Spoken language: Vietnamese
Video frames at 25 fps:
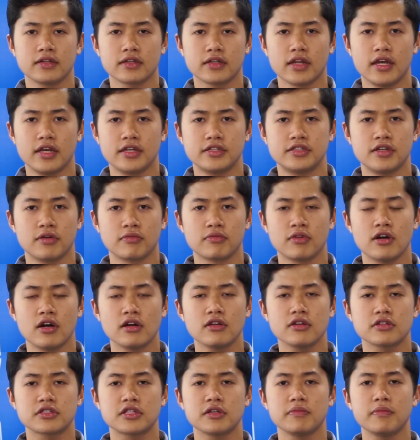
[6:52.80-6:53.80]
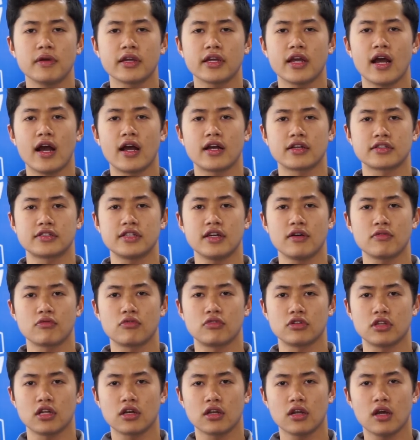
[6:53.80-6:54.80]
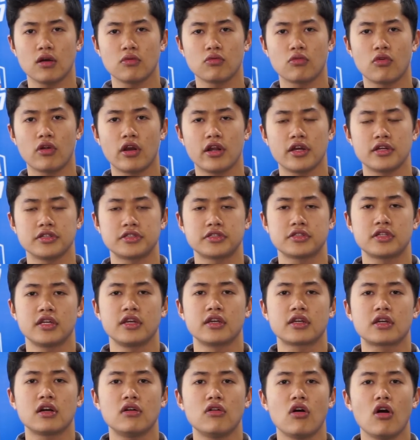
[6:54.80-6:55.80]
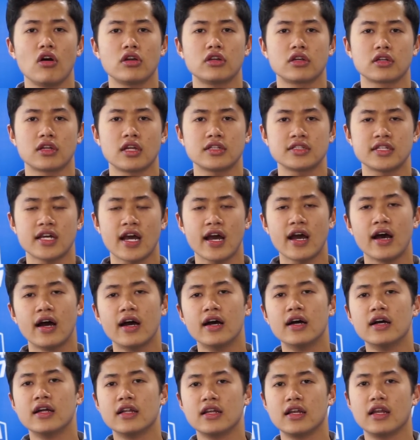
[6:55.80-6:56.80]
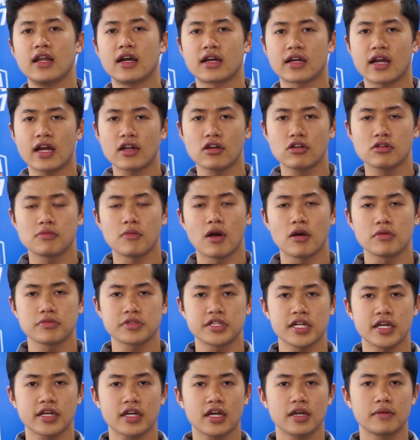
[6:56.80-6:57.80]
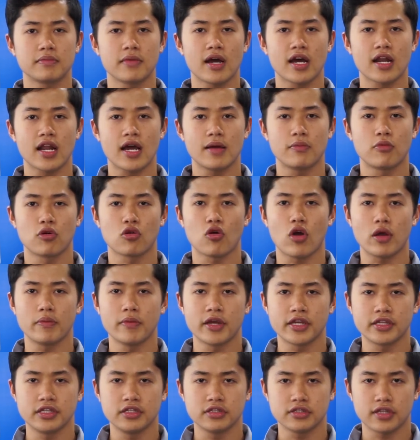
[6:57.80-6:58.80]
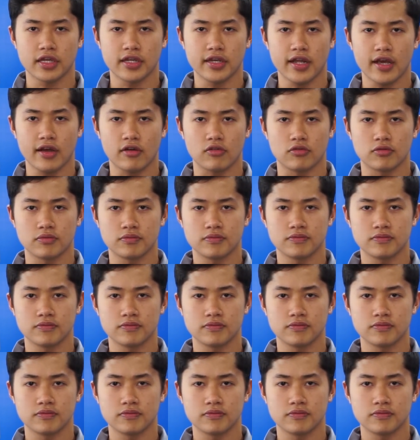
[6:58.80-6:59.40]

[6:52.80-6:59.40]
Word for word: Để chống đỡ được sức mạnh hàng trong của Thăng Long Warriors thì câu hỏi được đặt ra là các đội bóng sẽ cần mang lại một ngoại binh như thế nào.